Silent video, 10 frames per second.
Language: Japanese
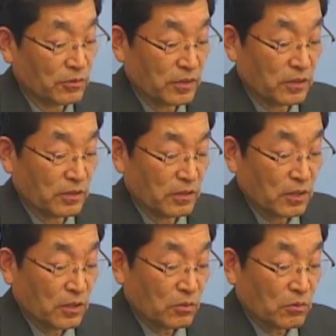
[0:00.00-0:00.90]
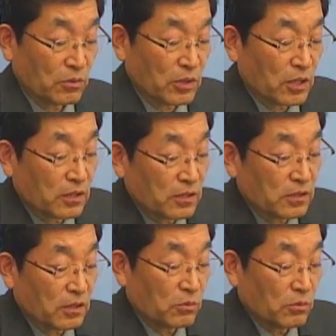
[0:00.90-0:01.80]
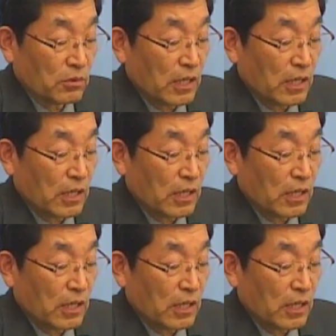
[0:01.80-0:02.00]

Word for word: いこれあれですかねこのカレ